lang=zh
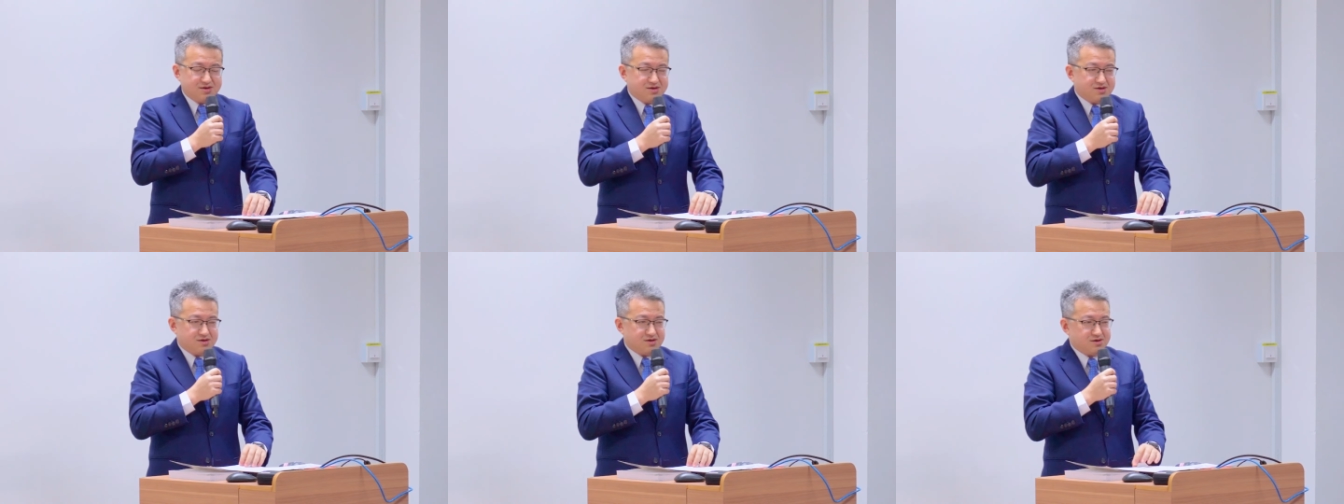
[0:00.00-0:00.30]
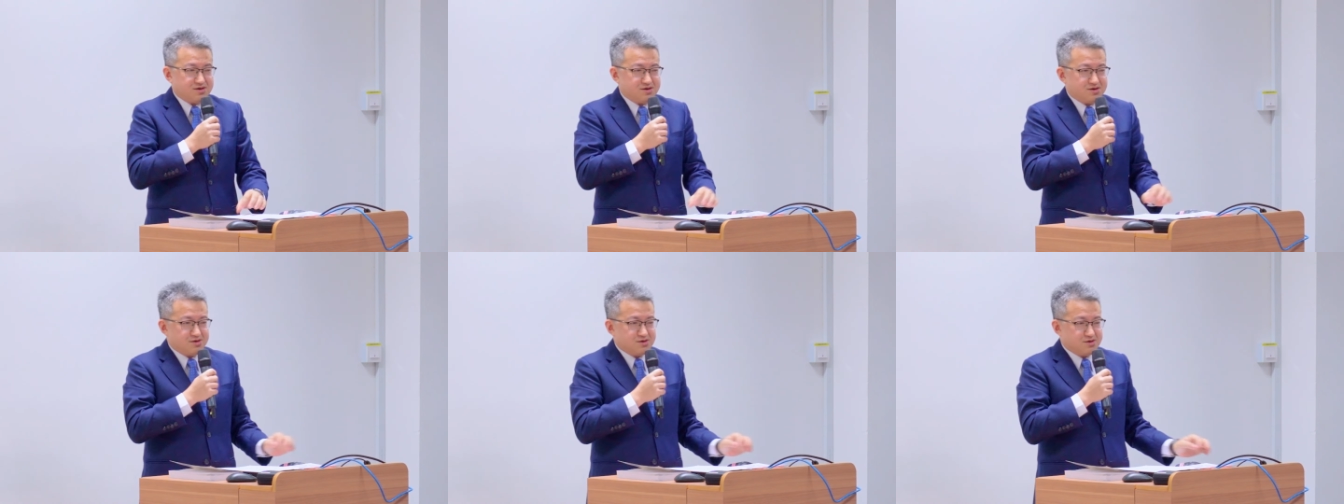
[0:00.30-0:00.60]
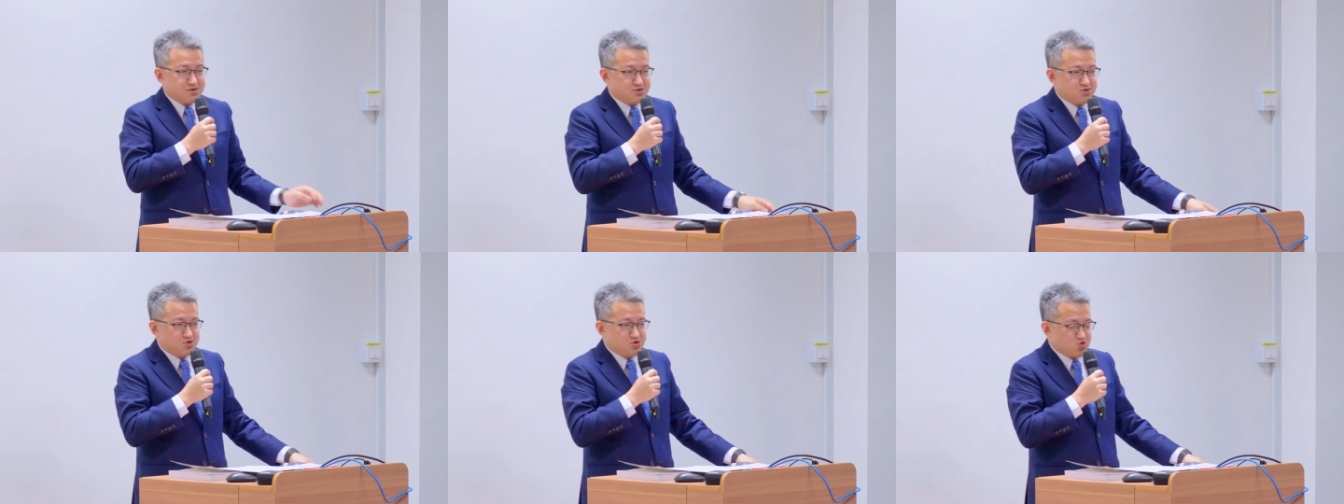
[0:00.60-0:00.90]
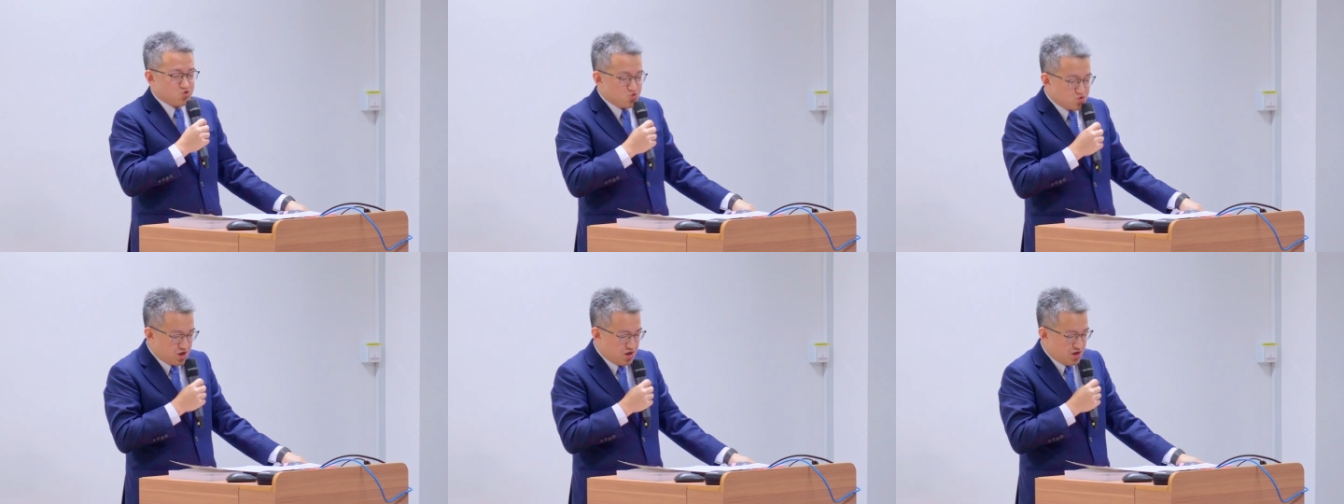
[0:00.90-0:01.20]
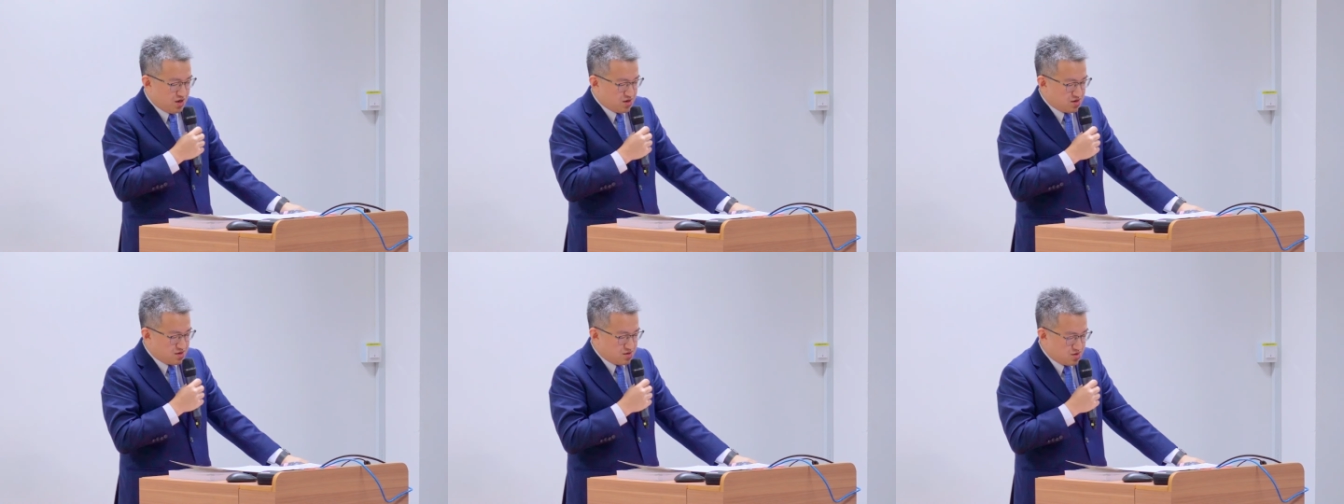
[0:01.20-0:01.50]
呃主
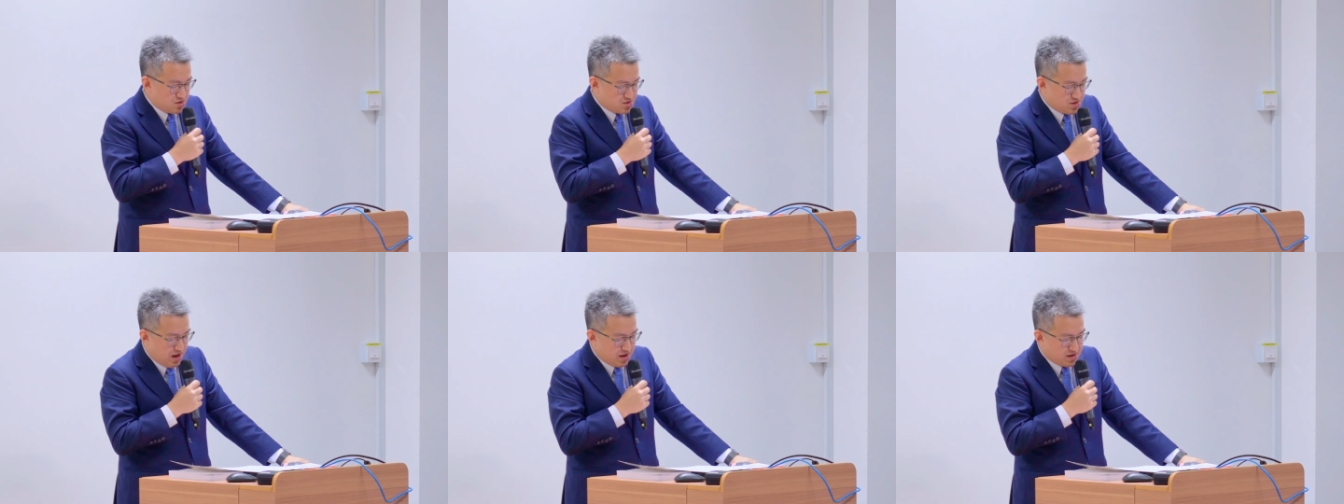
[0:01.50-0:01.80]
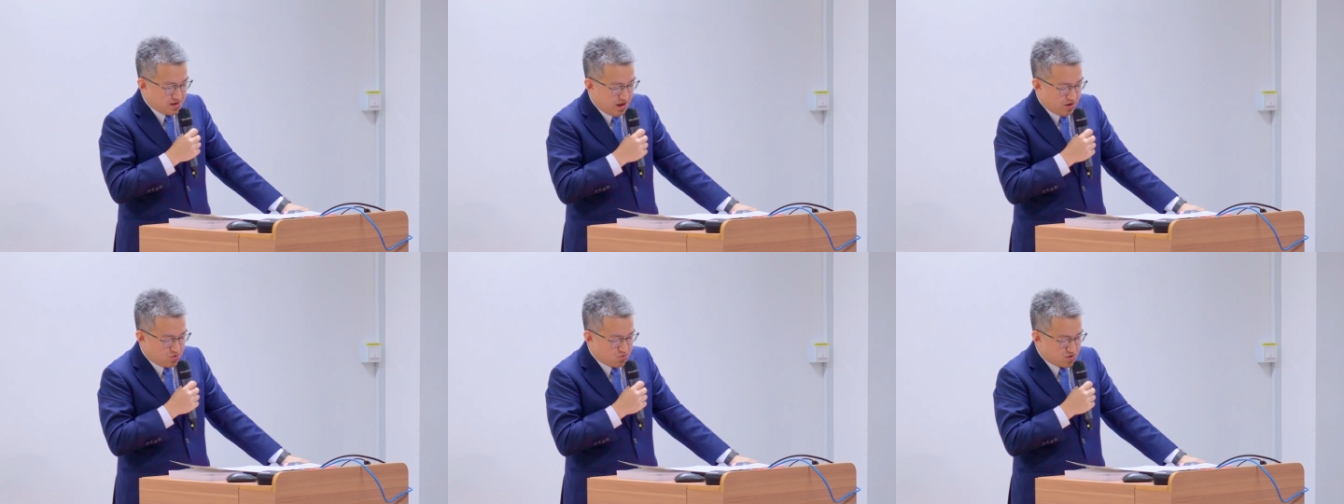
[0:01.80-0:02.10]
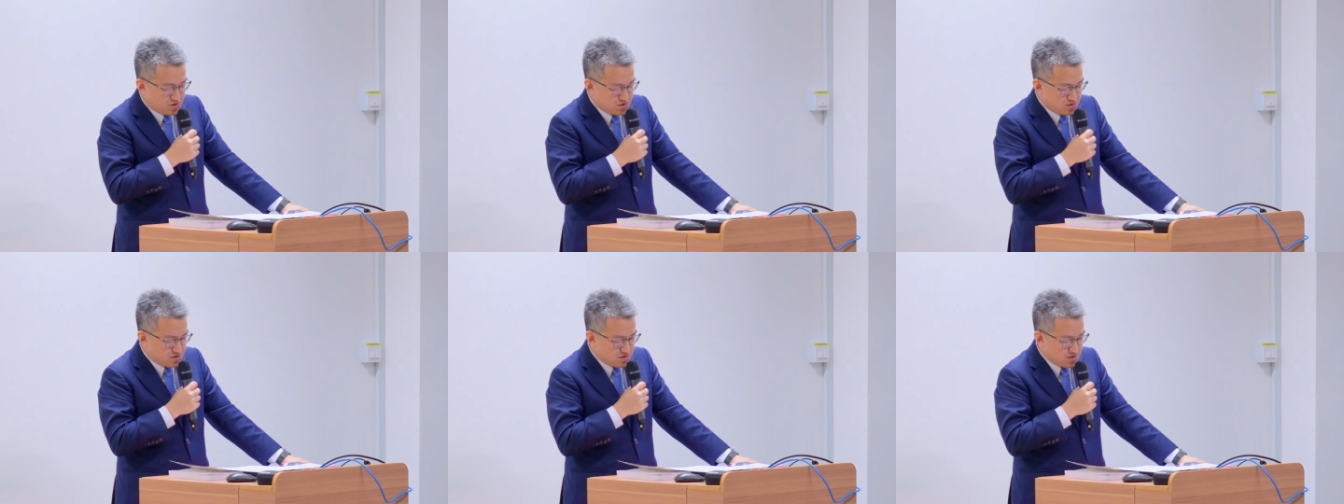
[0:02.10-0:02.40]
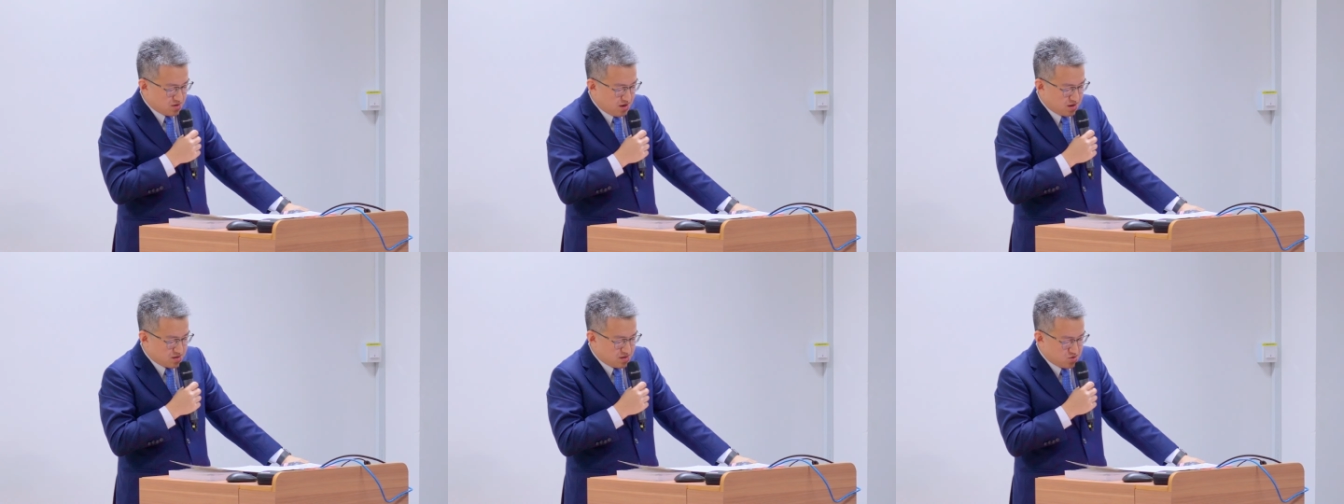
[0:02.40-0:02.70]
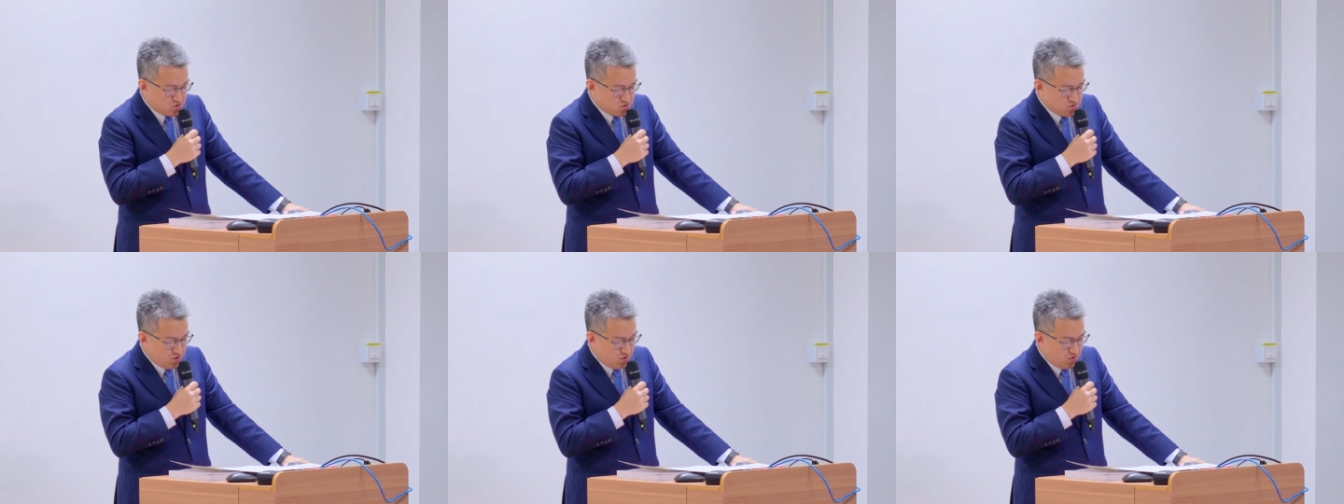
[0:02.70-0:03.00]
题以商养文，可
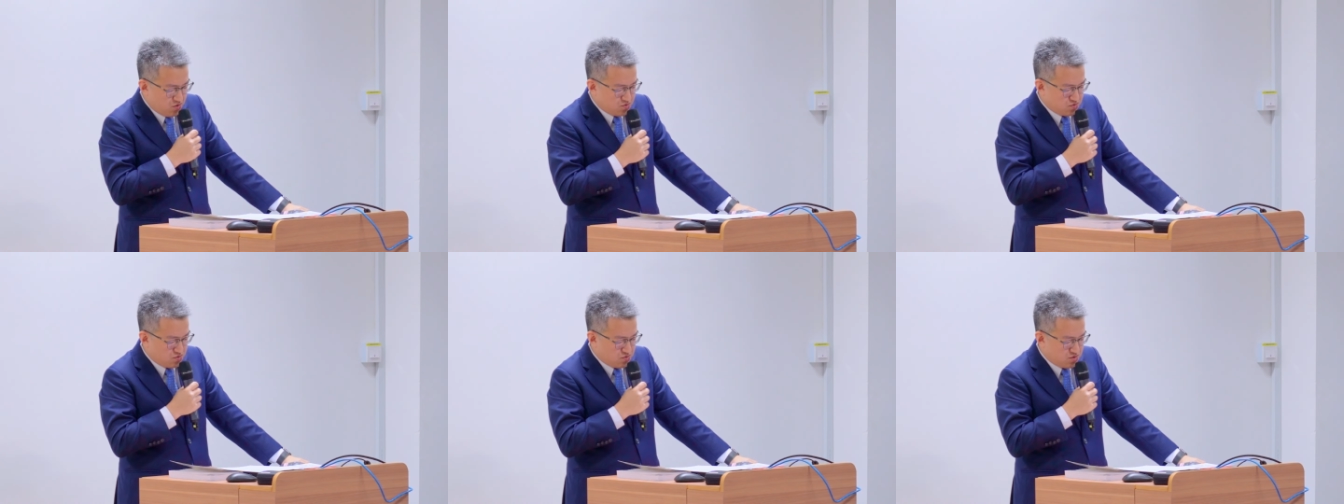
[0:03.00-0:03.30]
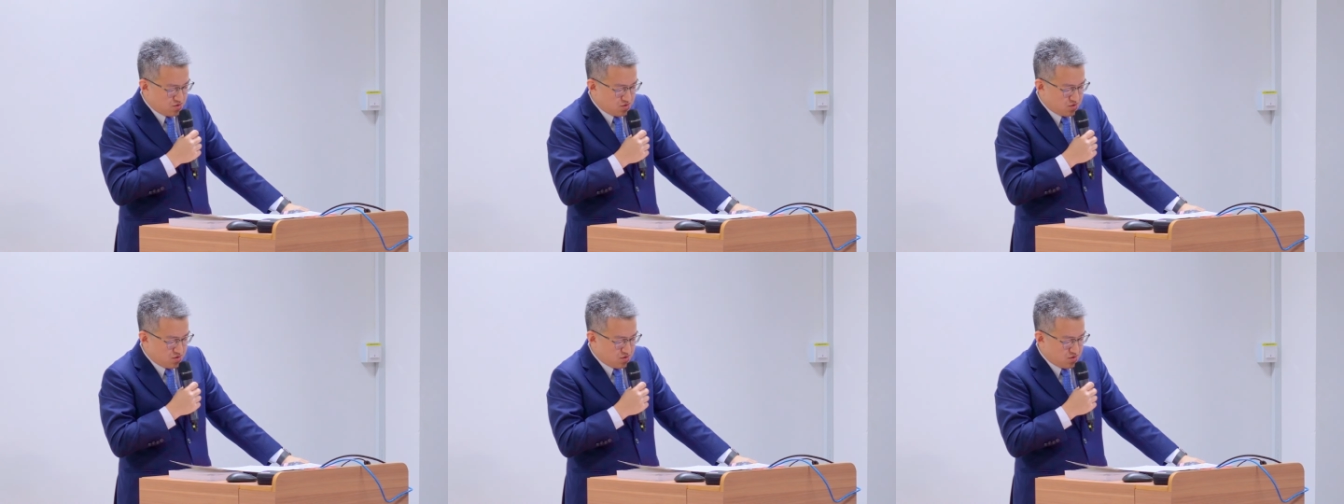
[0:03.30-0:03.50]
能最后